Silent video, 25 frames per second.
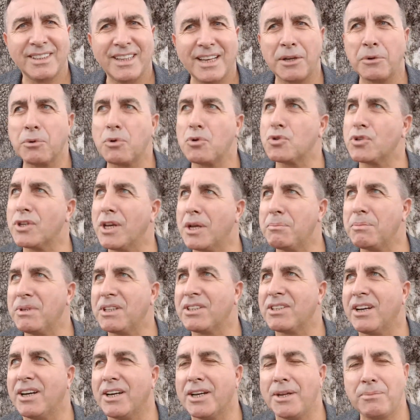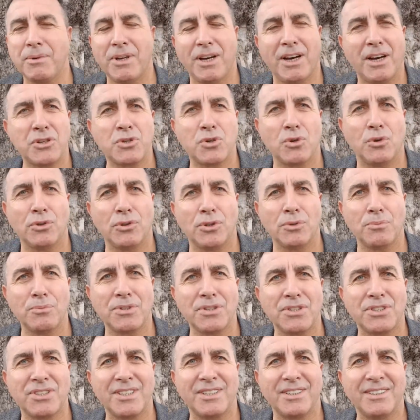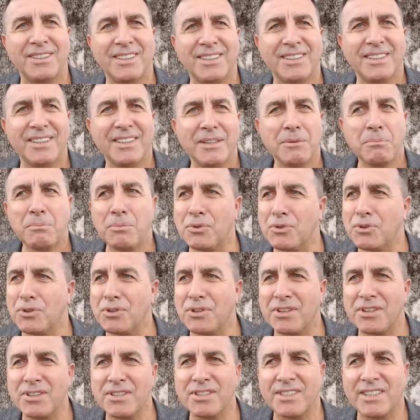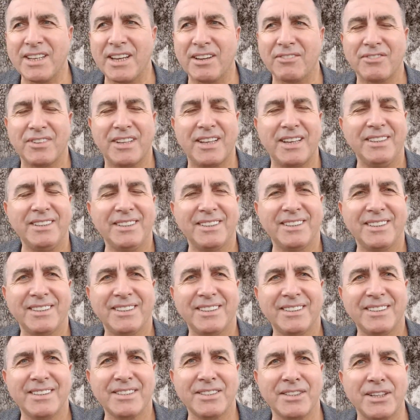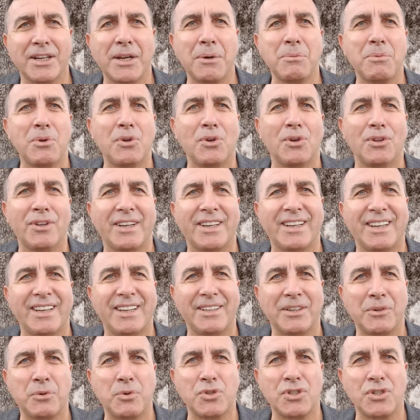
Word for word: Yani güzel bir tarihi bir ağaç olduğumuz için bunu zevkle sarabiliyorlar yani.